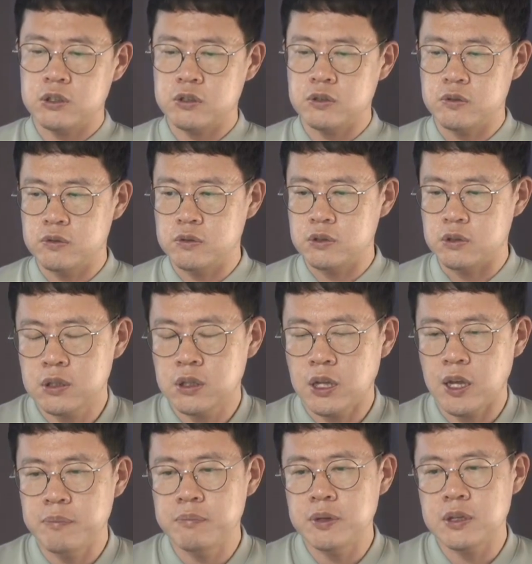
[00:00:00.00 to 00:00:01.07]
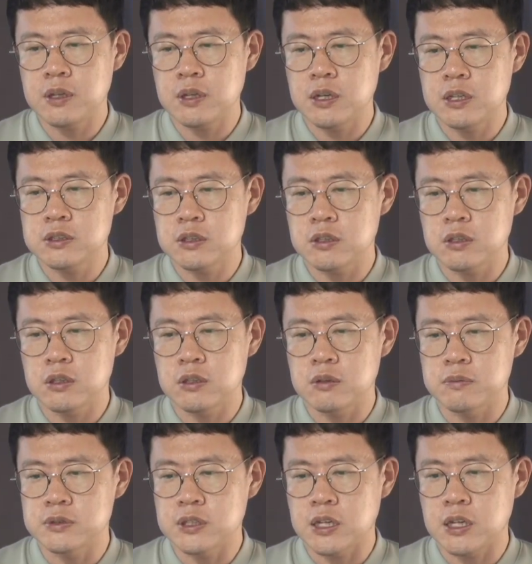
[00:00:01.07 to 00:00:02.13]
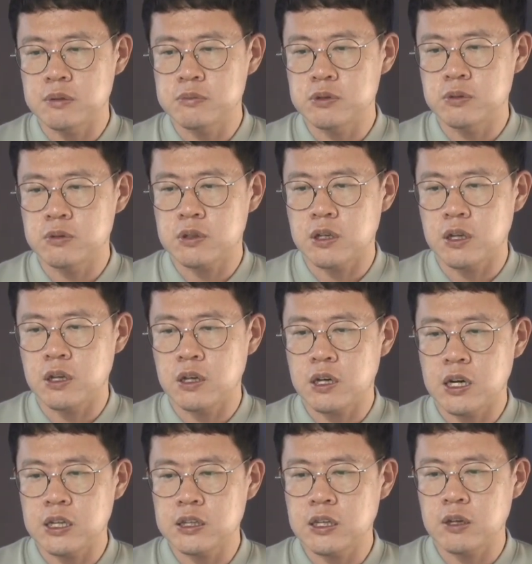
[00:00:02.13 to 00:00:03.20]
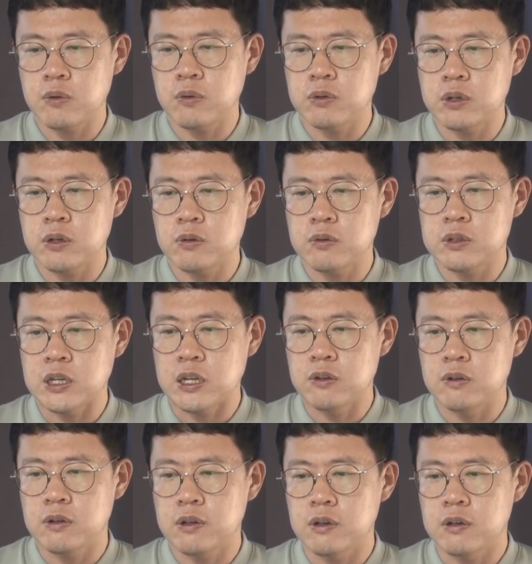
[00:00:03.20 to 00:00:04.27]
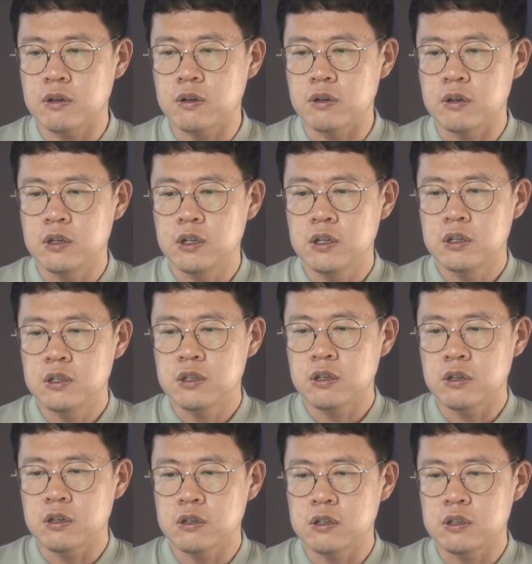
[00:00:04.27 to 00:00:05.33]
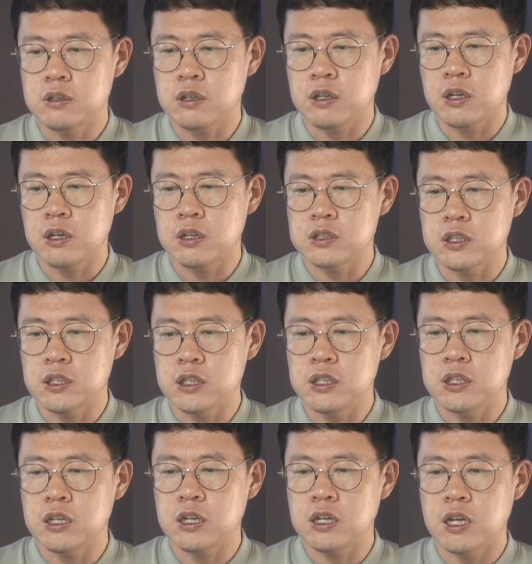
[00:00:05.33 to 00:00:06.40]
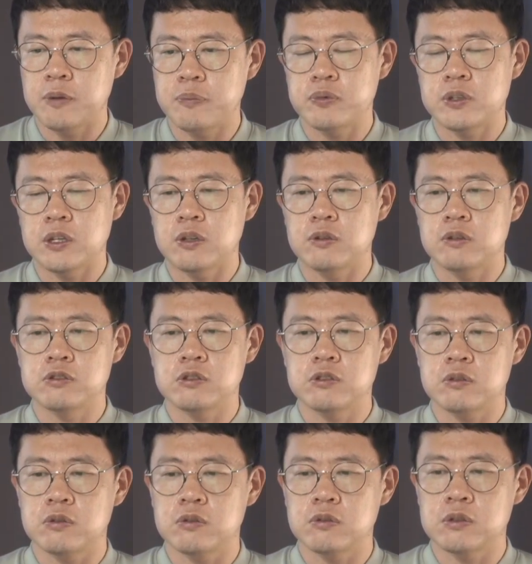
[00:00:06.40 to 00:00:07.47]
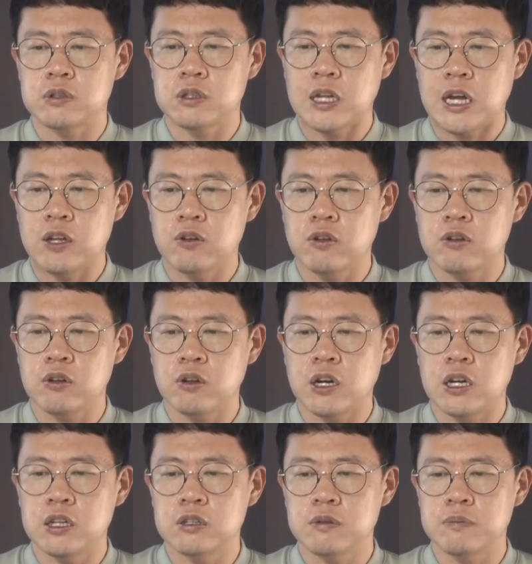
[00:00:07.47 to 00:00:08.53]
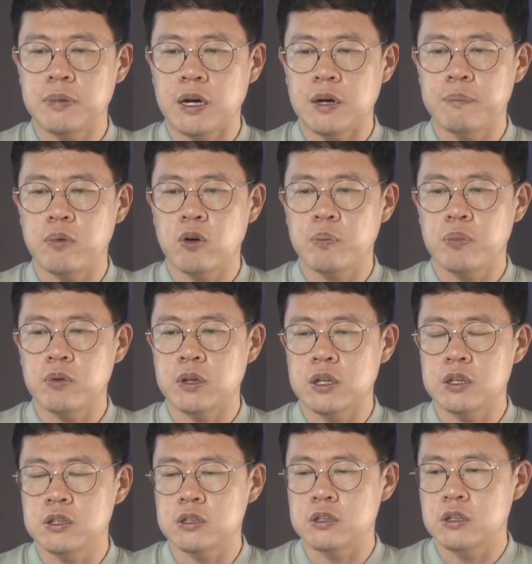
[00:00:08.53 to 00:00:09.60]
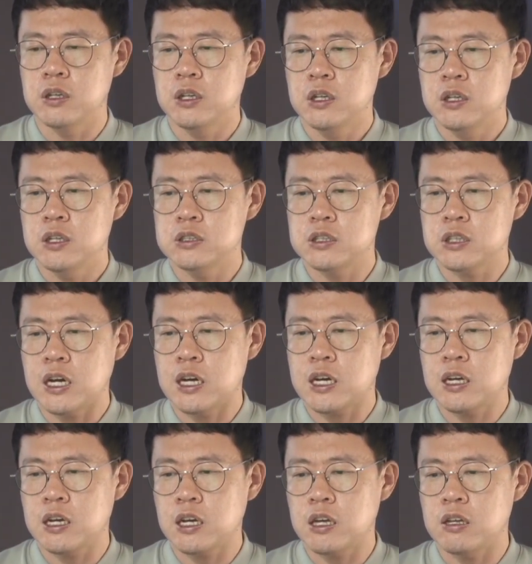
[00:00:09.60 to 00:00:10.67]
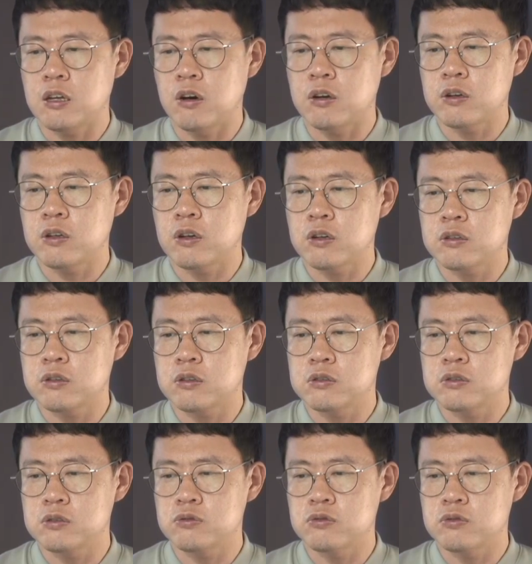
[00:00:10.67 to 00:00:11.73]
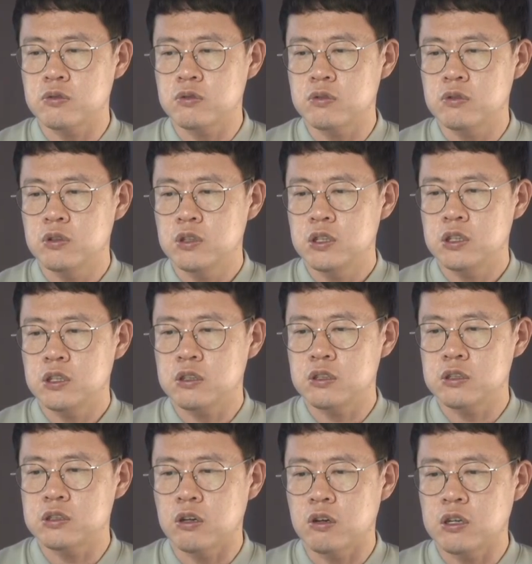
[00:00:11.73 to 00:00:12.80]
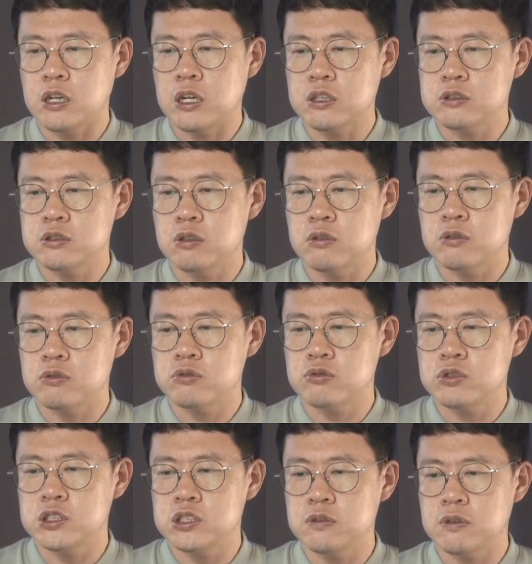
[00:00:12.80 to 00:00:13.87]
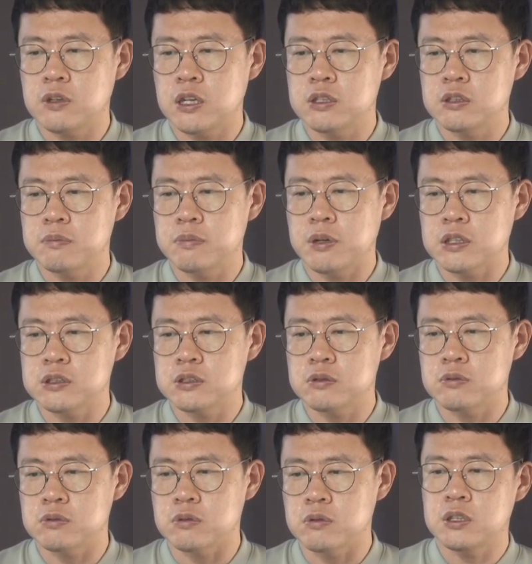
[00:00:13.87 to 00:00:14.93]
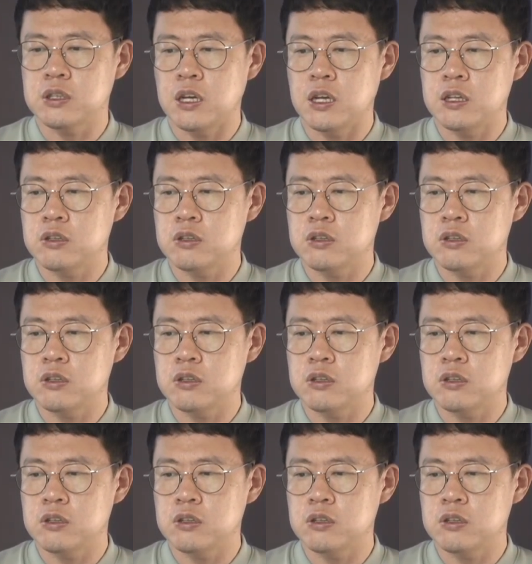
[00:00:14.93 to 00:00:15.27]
이유는 MBTI처럼 사람을 이렇게 카테고리로 나눠서 어, 이렇게 이제 E냐 F냐 이런 식으로 나눠서 하는 방법보다는 이제 각각의 영역들을 두고 이걸 정량적으로 수치화하는 방식으로 데이터